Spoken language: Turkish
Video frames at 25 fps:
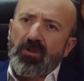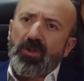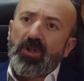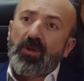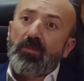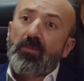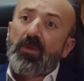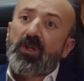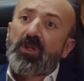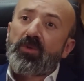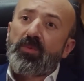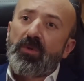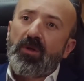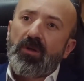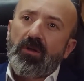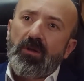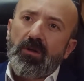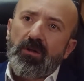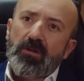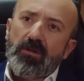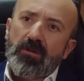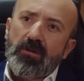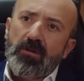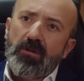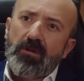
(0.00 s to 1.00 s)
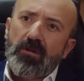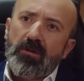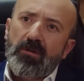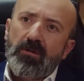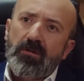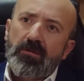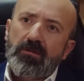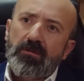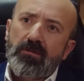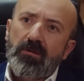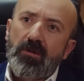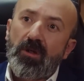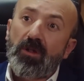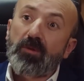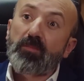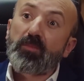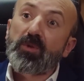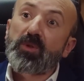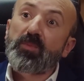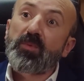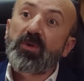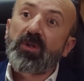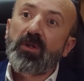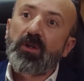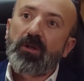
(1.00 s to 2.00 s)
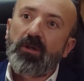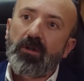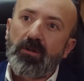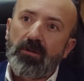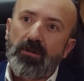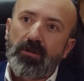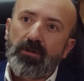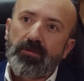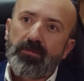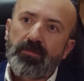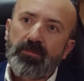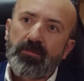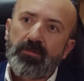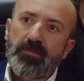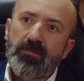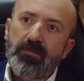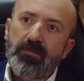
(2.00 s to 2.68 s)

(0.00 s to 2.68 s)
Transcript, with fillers: 25 bine karşılık 60 bin geri alırım.